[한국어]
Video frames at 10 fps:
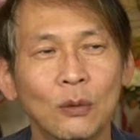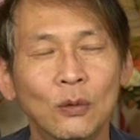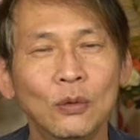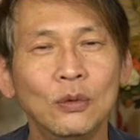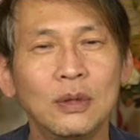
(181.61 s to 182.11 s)

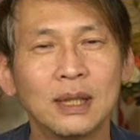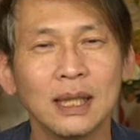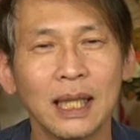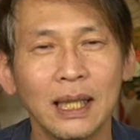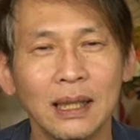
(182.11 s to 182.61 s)

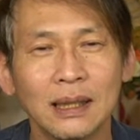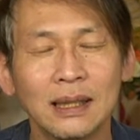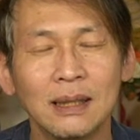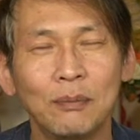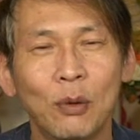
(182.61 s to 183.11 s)
궁극적인
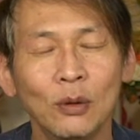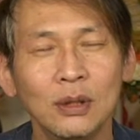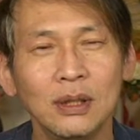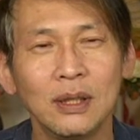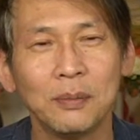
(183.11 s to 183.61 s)
그
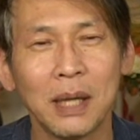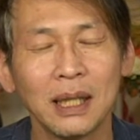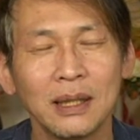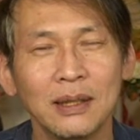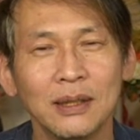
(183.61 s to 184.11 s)
본질을
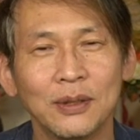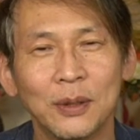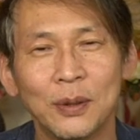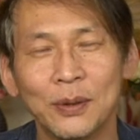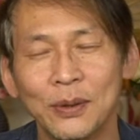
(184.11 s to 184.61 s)

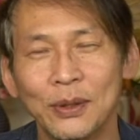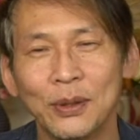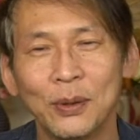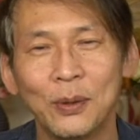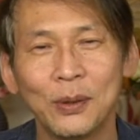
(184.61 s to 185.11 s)
밝히려고
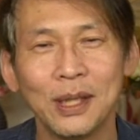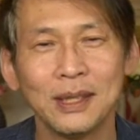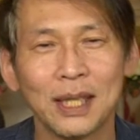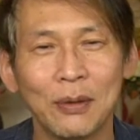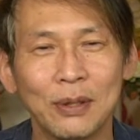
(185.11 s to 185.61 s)
오랜
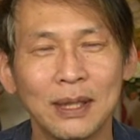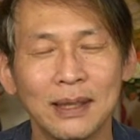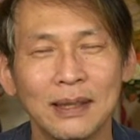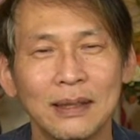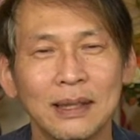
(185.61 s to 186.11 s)

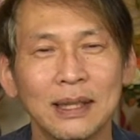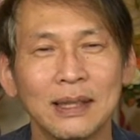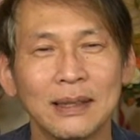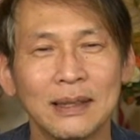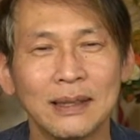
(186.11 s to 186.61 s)
세월
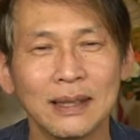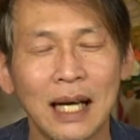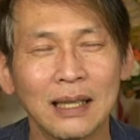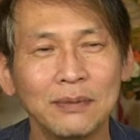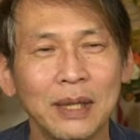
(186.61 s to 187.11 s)

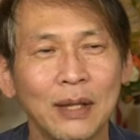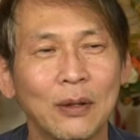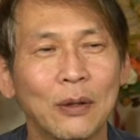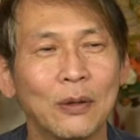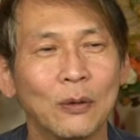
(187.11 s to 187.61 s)

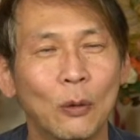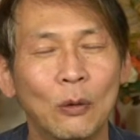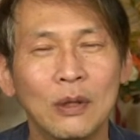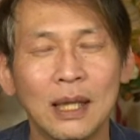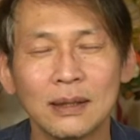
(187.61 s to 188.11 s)
나름대로
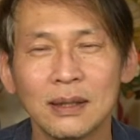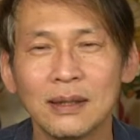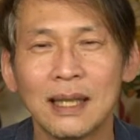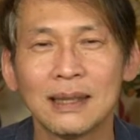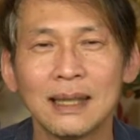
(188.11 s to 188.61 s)
온갖
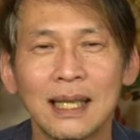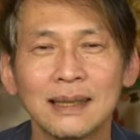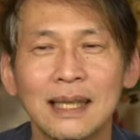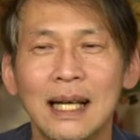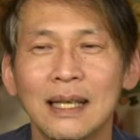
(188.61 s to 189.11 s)
철학,
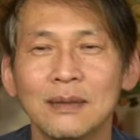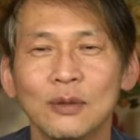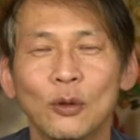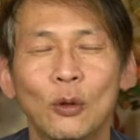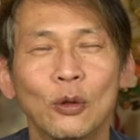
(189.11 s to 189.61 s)
사상,
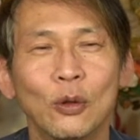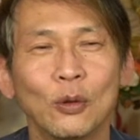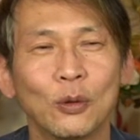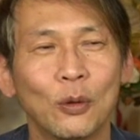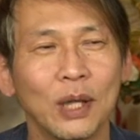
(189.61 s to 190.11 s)

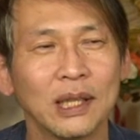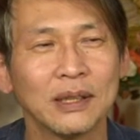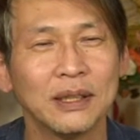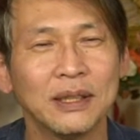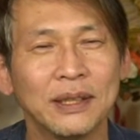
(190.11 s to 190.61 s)
종교를
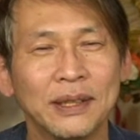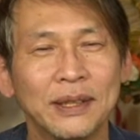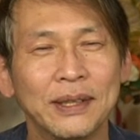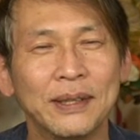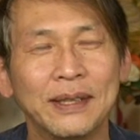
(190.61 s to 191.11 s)
통해서
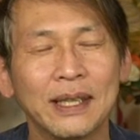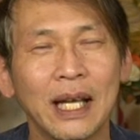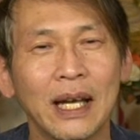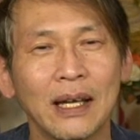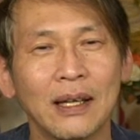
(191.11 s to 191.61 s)

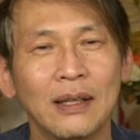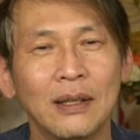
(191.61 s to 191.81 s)
이렇게